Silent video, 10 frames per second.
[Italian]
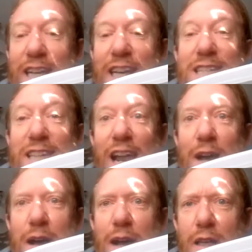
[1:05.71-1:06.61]
che
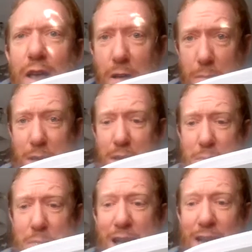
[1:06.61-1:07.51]
esclama
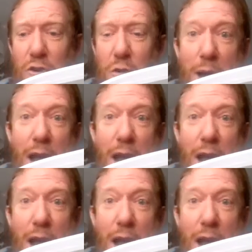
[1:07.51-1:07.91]
«Perbacco,